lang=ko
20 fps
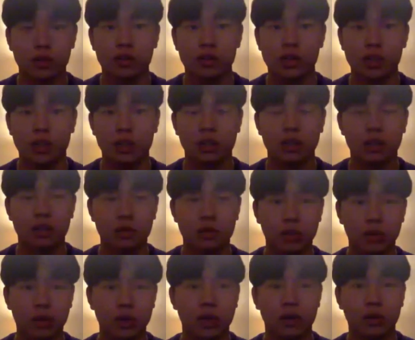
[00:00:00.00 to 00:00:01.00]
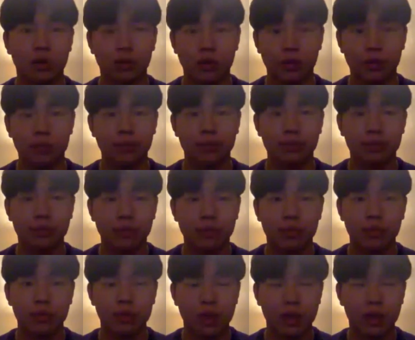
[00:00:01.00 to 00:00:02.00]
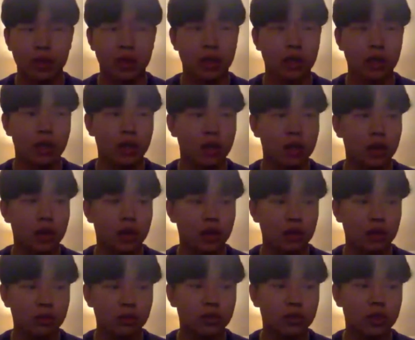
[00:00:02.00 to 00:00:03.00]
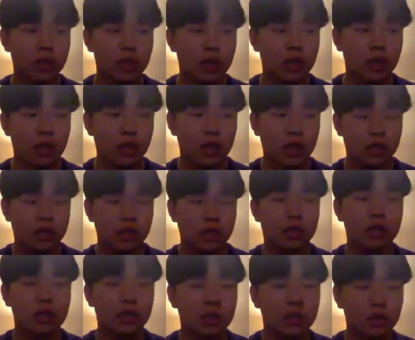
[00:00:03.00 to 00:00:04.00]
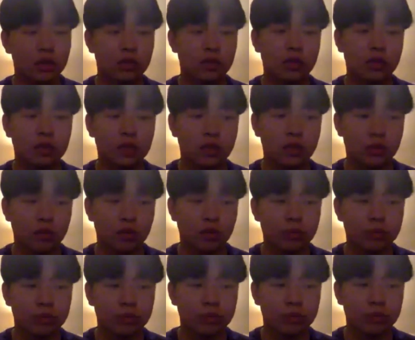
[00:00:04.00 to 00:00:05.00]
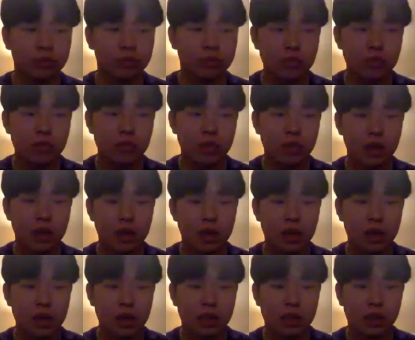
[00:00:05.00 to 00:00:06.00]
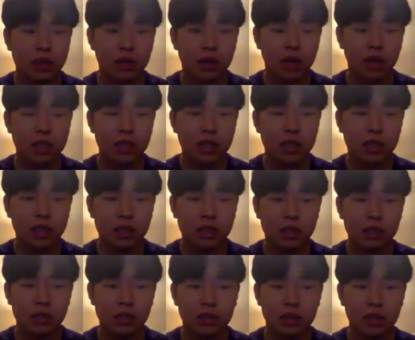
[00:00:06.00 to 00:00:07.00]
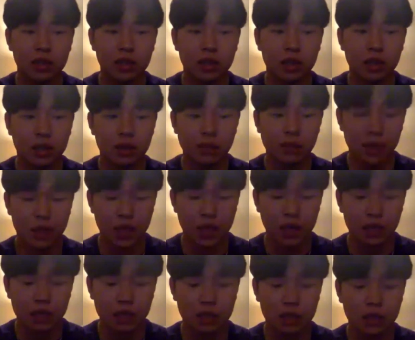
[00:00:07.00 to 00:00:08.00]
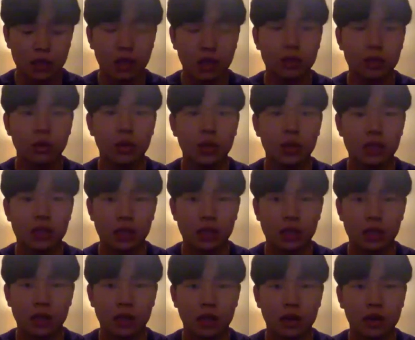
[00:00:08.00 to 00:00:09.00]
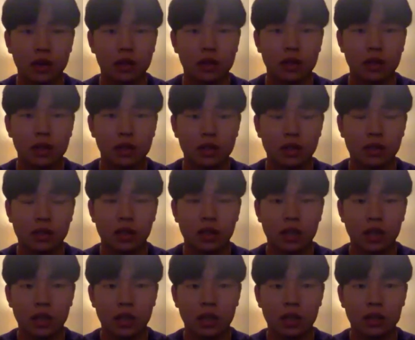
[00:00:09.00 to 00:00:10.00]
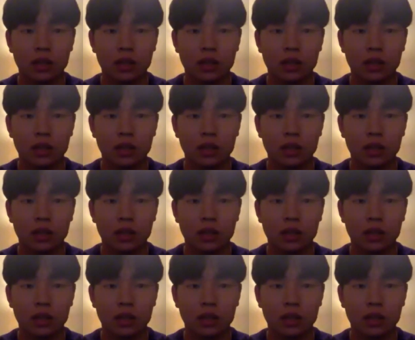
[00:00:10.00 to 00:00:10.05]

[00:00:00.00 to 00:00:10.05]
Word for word: 시간 보내고 네, 숙제 같은 것들이 좀 과제 같은 것들이 일반 대학생들이랑 똑같으니까 그게